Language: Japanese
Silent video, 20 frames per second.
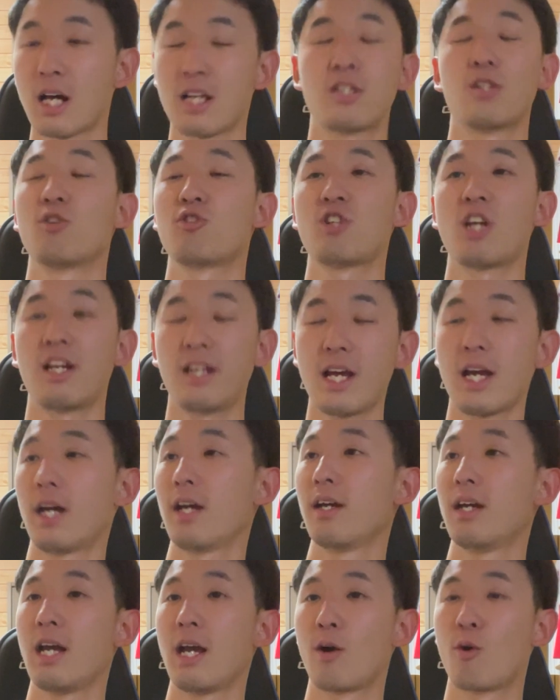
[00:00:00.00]
明日の試合ね、
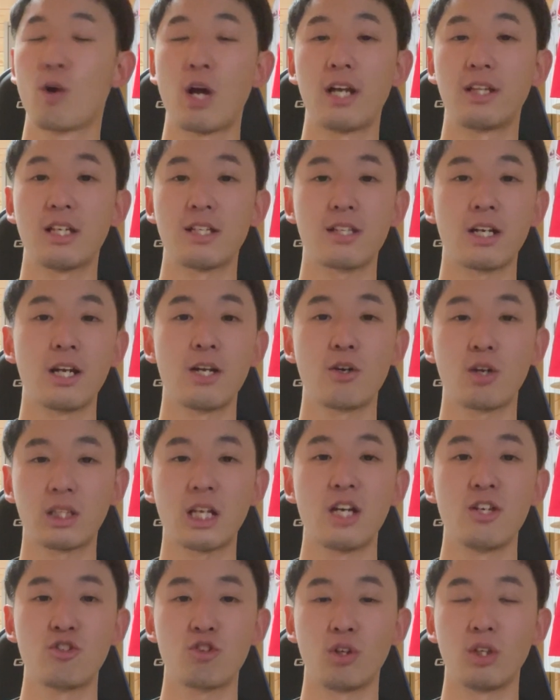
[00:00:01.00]
えー、ご来店される
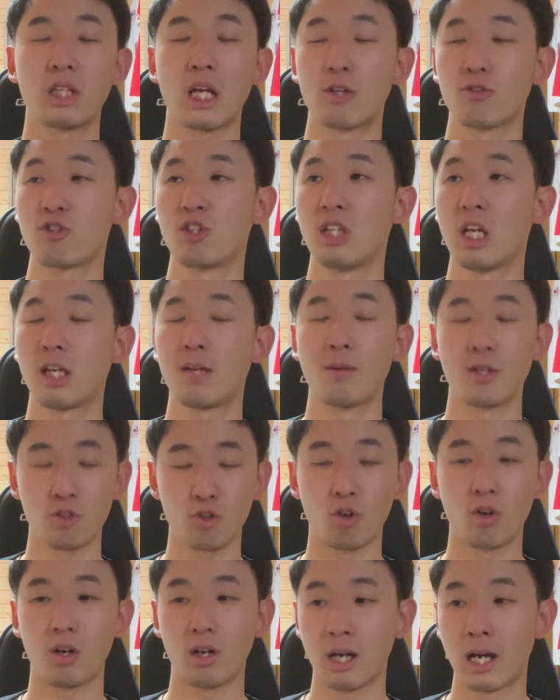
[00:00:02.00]
方は一緒に楽しんでいきま
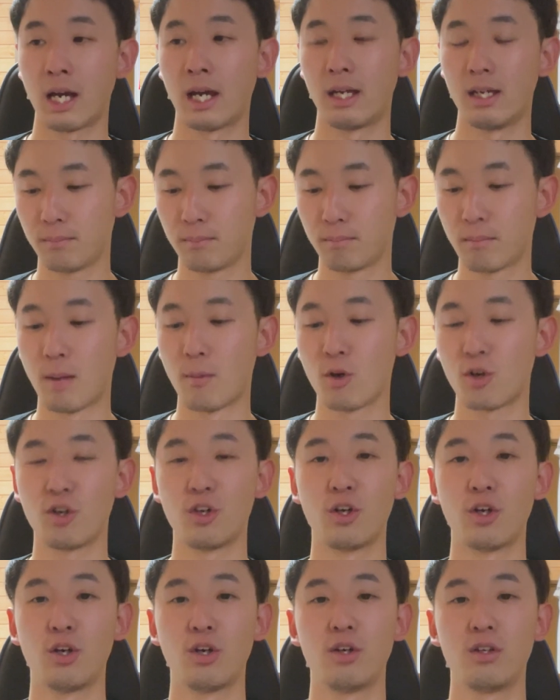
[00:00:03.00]
しょう。はい。まあ、僕、
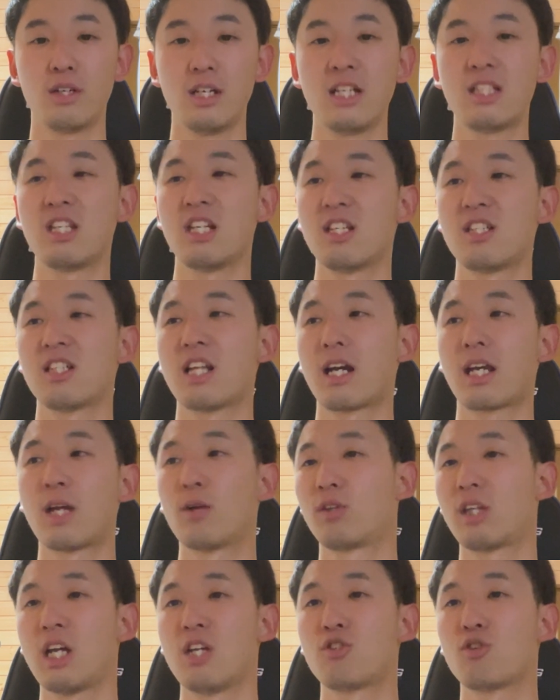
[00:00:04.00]
1日だけ
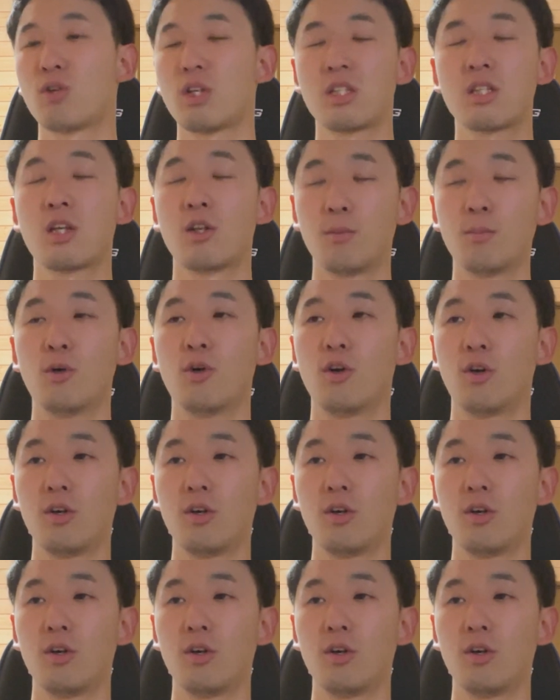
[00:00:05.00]
の店長ですけども、